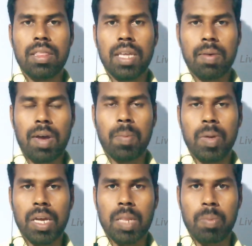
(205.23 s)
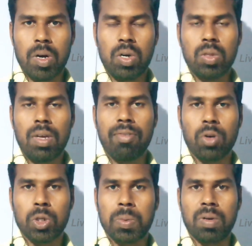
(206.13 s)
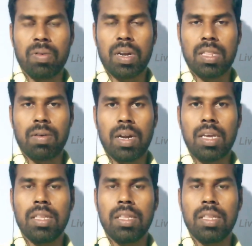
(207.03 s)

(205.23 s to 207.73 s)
தேவை அப்படிங்கிறத மட்டும்தான் ஃபோக்கஸ் பண்ணுவீங்களே தவிர